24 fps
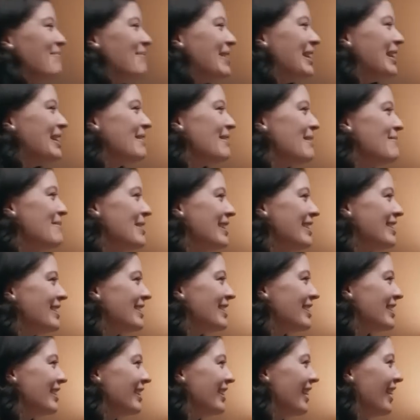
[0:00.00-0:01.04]
ทางด้านเอเลน
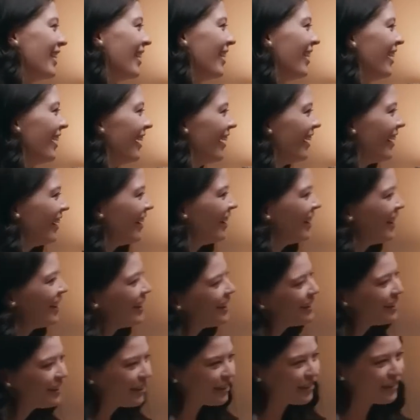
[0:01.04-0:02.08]
เพื่อนสนิทของเธอ
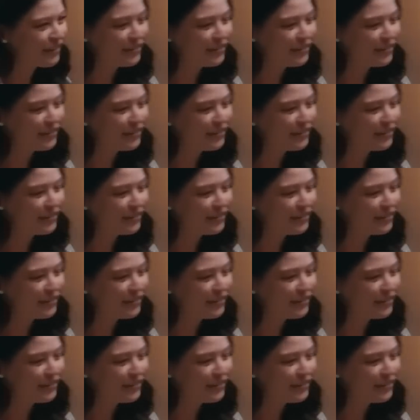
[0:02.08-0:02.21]
แล้ว